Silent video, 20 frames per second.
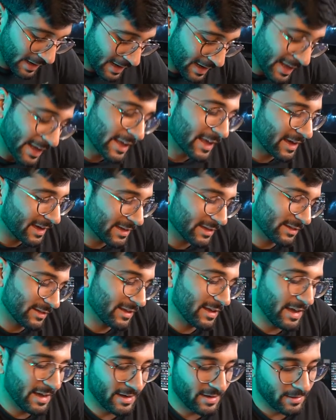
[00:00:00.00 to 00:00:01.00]
عليك انت
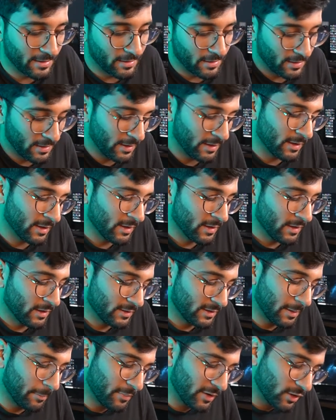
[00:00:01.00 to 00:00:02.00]
يعني
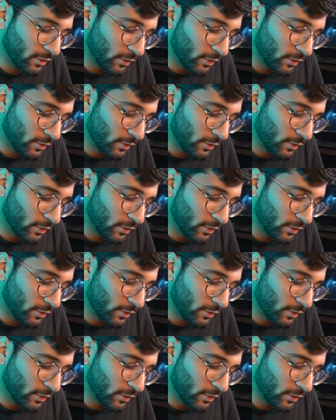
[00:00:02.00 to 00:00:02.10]
تبي